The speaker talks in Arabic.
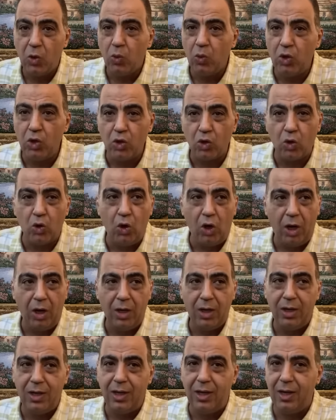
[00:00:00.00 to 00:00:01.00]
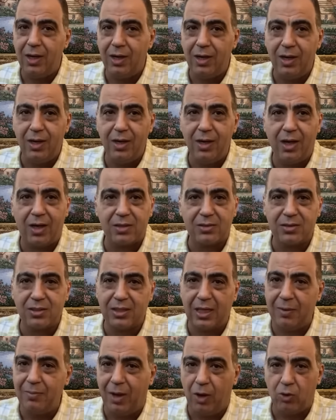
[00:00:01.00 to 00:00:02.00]
ويروح
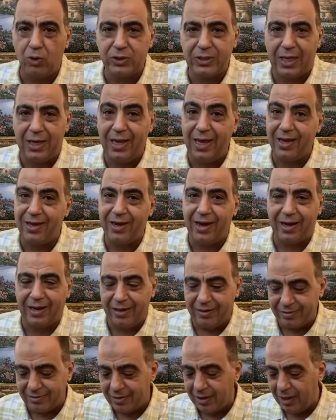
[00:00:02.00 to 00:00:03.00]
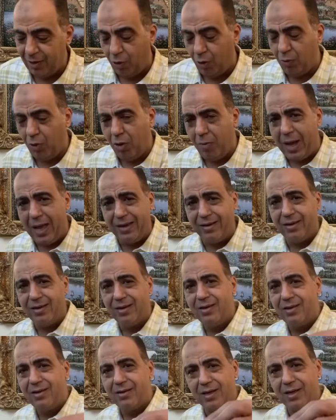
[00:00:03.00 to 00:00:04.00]
للارصده المحجوز عليها غيرك انت عموما
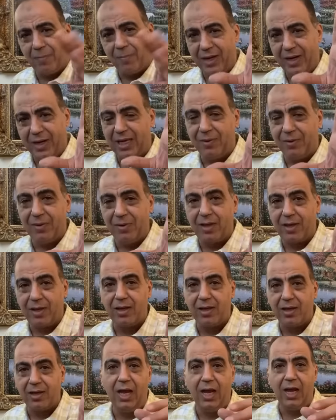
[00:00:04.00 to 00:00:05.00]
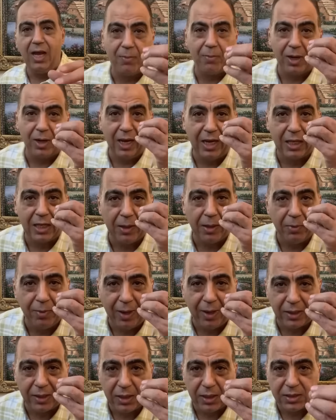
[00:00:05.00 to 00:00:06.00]
ربنا يجيب الخير اعلى باللايك يا بيه
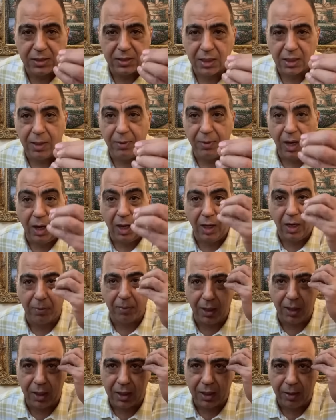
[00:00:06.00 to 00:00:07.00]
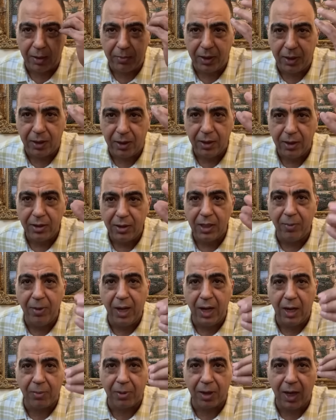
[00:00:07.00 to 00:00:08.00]
بعد اذنك يا بيه اعلى باللايك يا بيه يا بيه
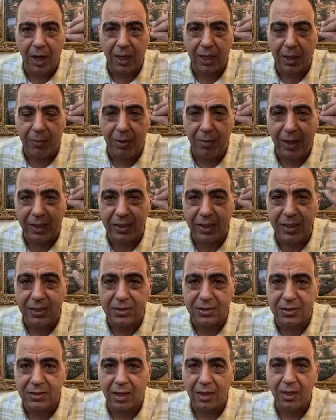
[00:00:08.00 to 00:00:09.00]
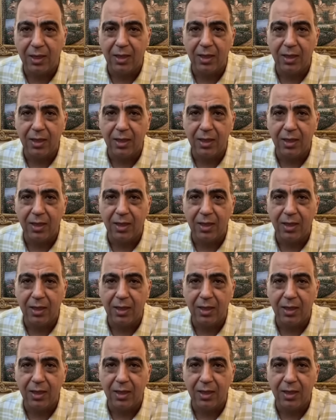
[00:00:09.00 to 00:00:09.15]
اعلى باللايك يا بيه بعد اذنك